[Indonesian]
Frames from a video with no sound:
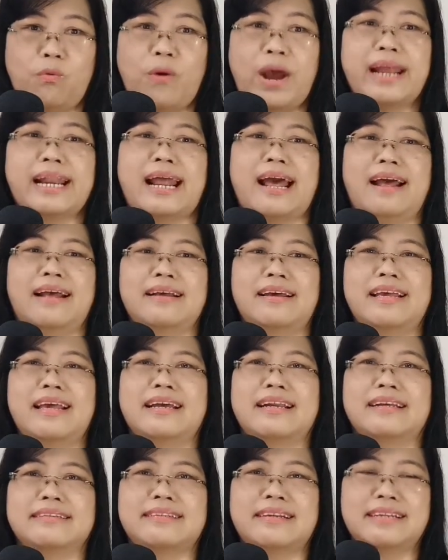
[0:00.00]
enak,
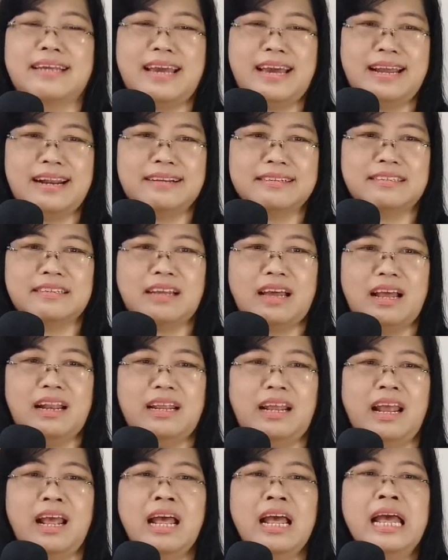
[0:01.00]
ya rasanya enak
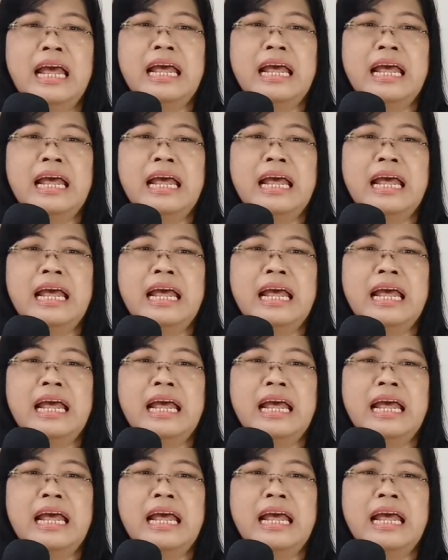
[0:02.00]
sekali.